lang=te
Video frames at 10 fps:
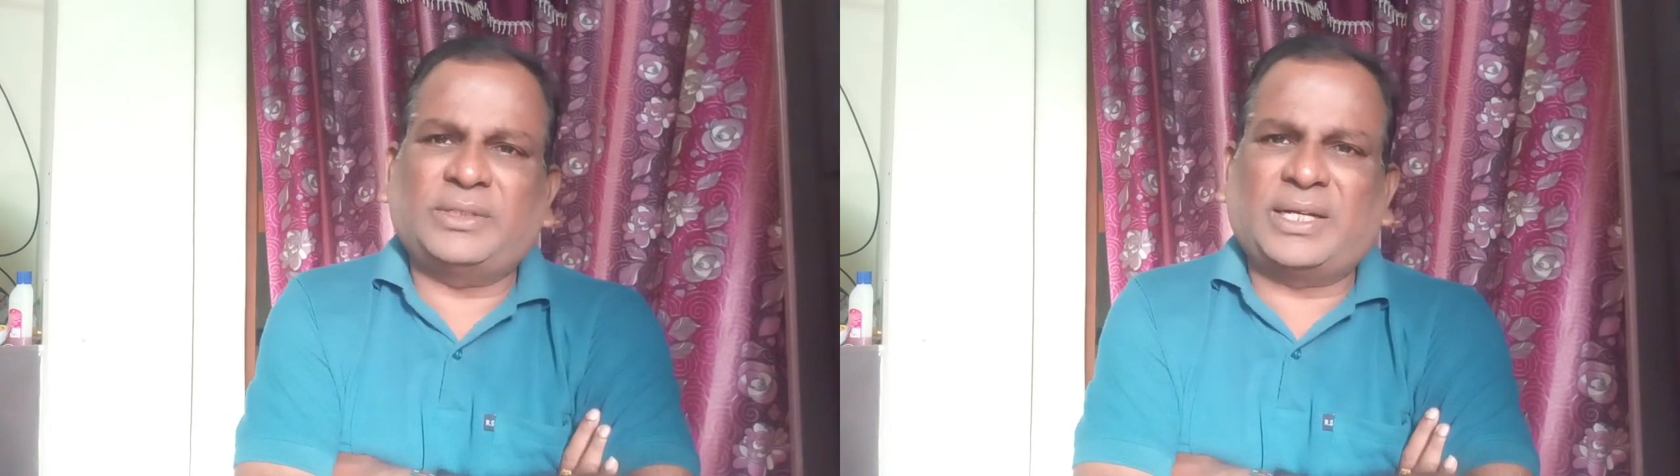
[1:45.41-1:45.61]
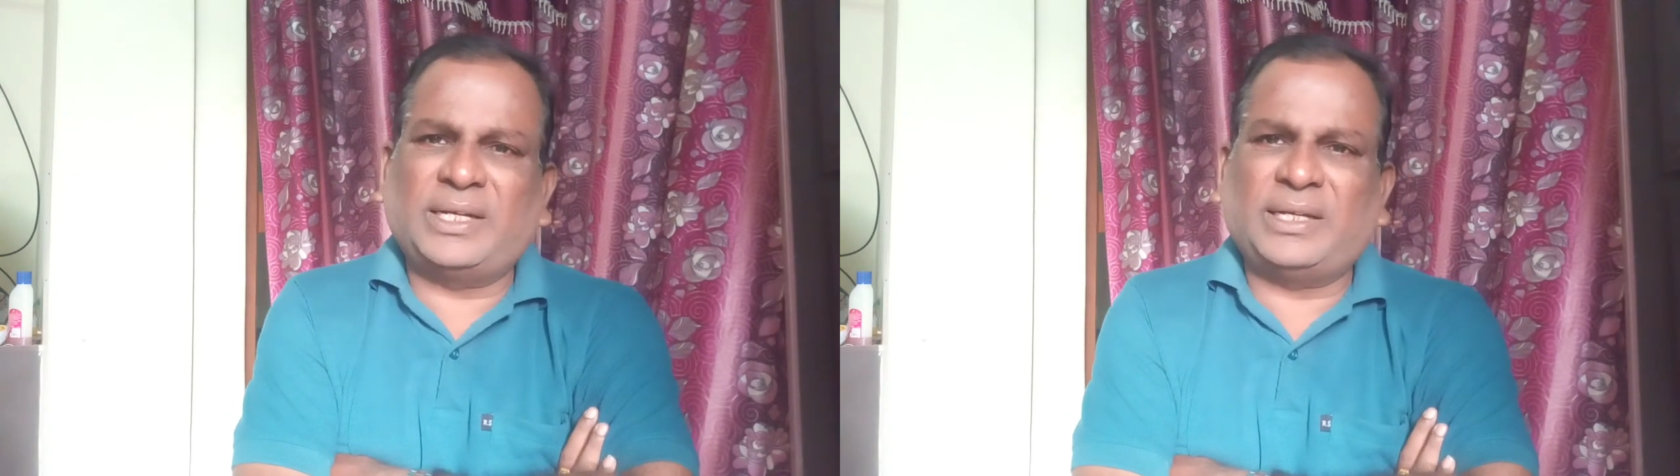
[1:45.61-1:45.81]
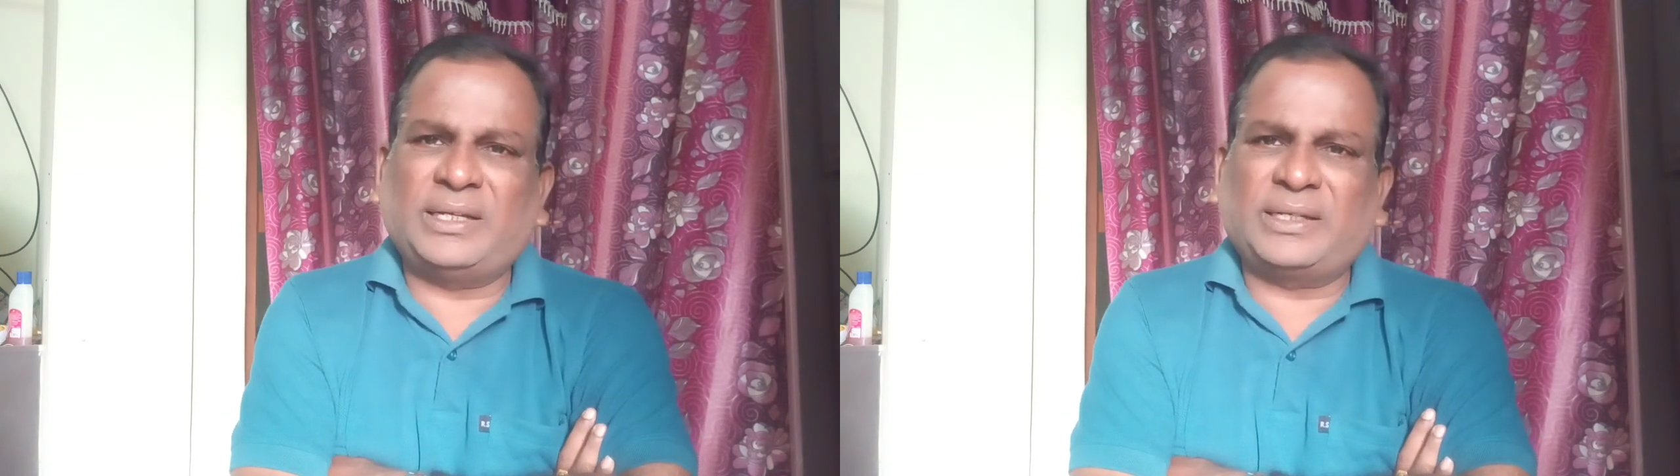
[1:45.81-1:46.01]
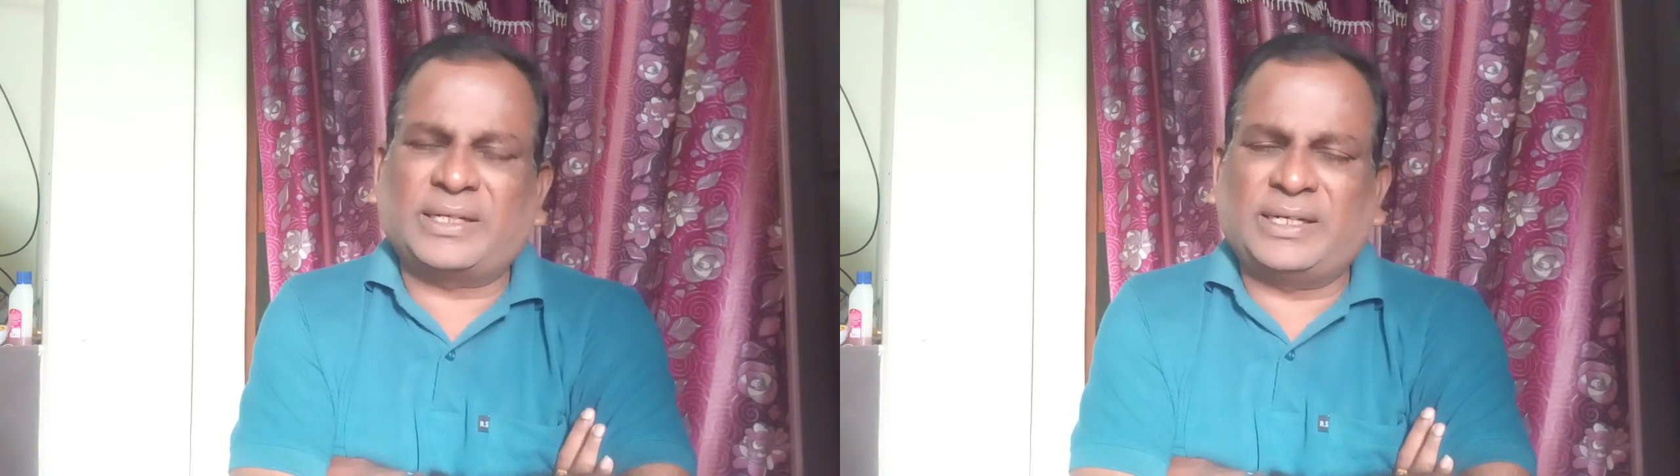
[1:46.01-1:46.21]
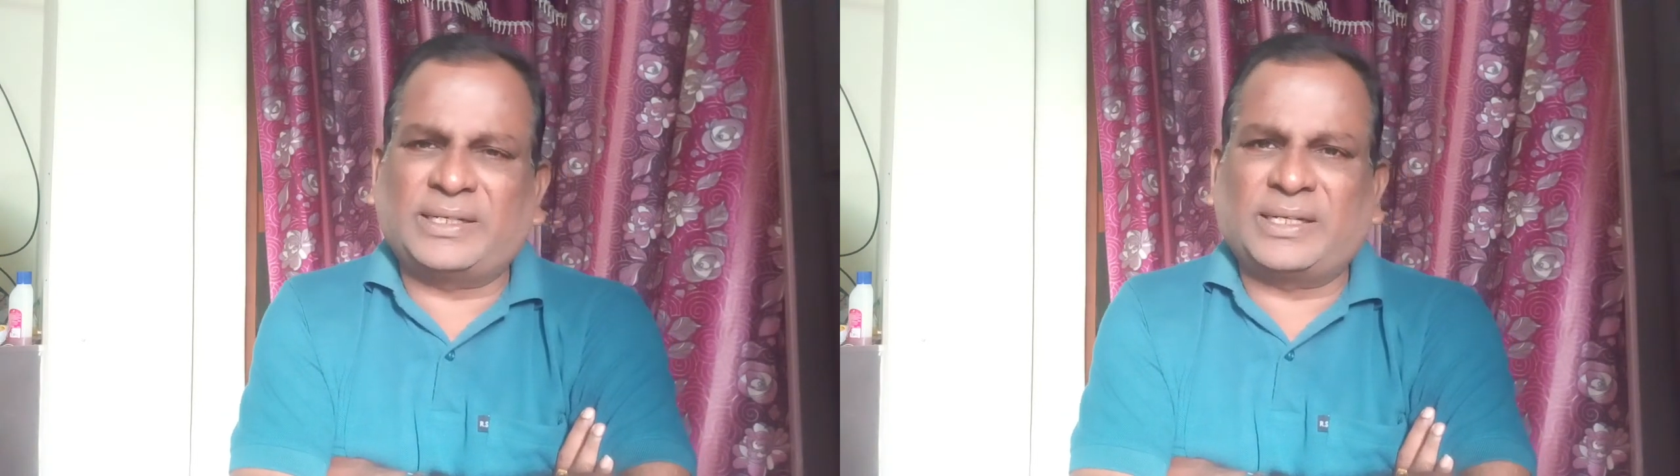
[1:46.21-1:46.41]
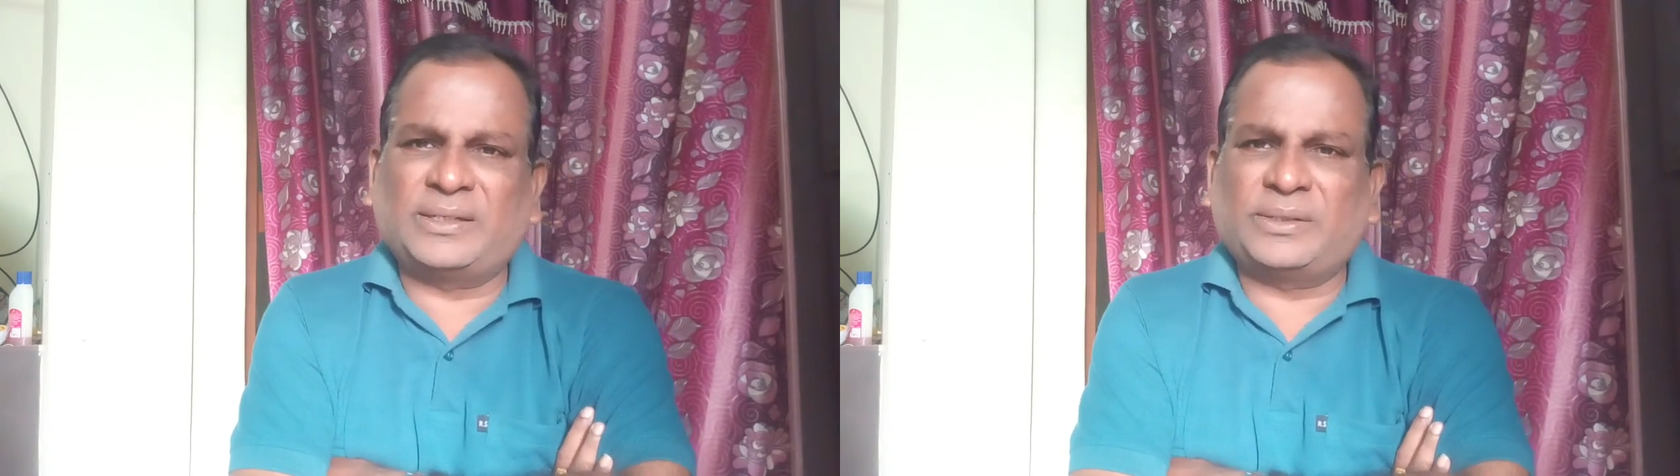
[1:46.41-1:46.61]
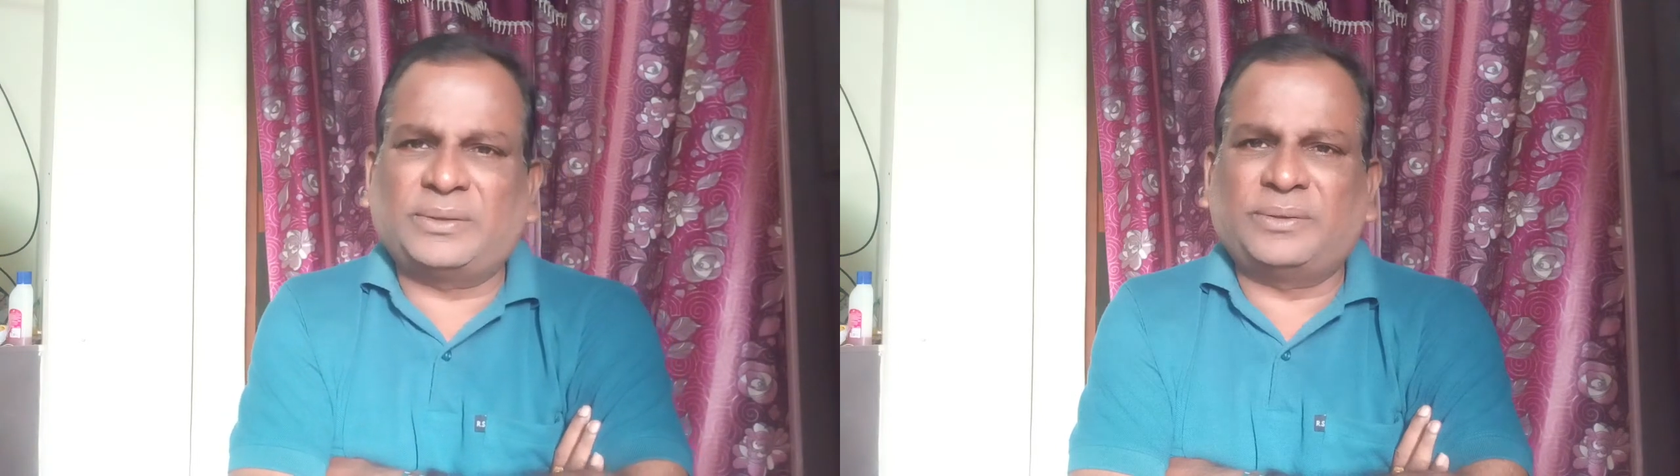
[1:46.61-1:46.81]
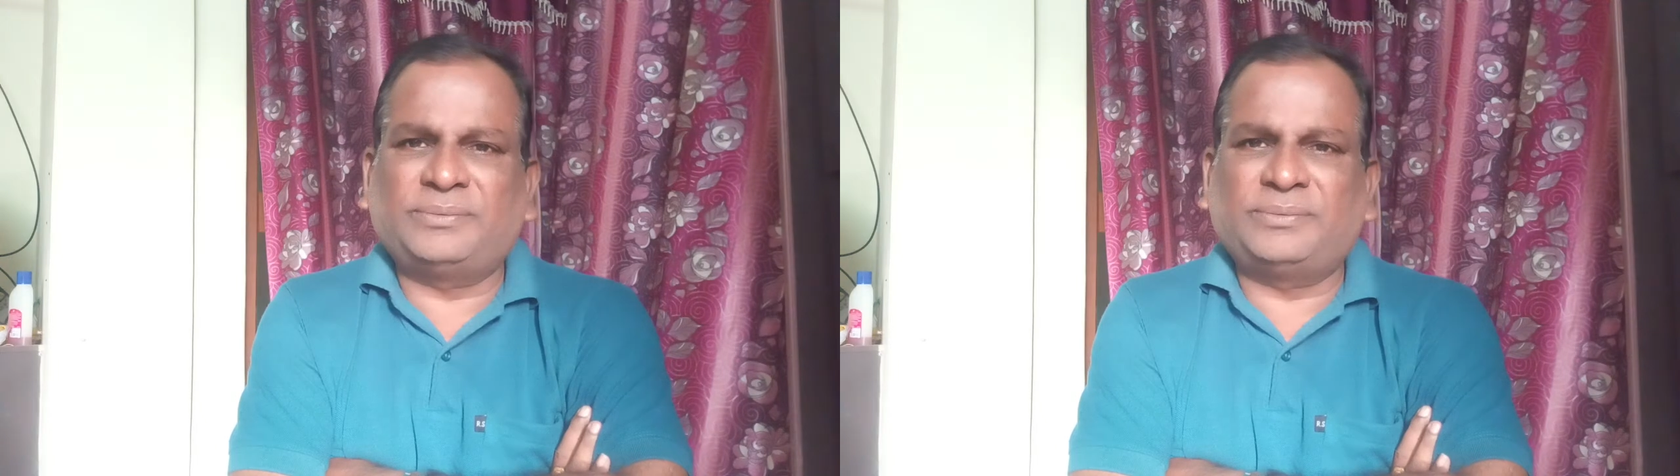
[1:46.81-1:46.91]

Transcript: కానీ కలికాలంలో